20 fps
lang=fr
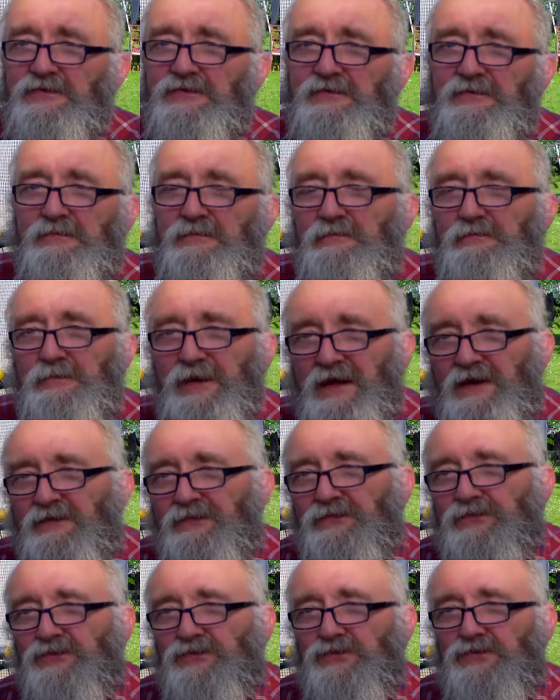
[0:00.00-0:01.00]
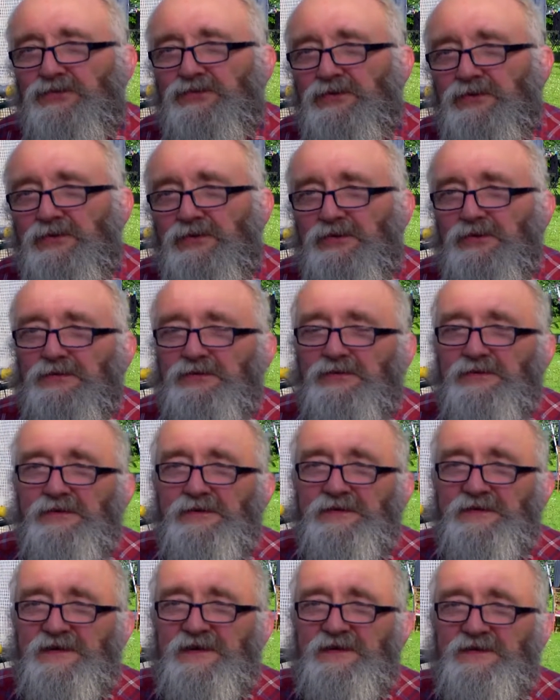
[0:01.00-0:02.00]
une belle vue de,
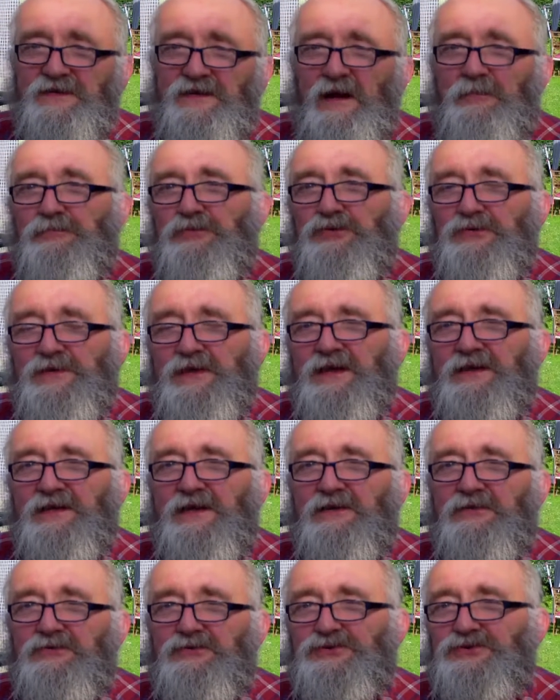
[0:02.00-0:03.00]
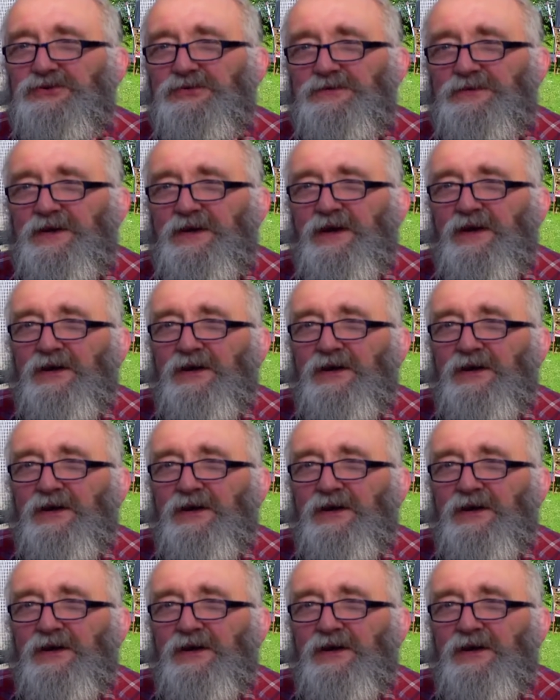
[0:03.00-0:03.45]
ce qui sera peut-être quelque chose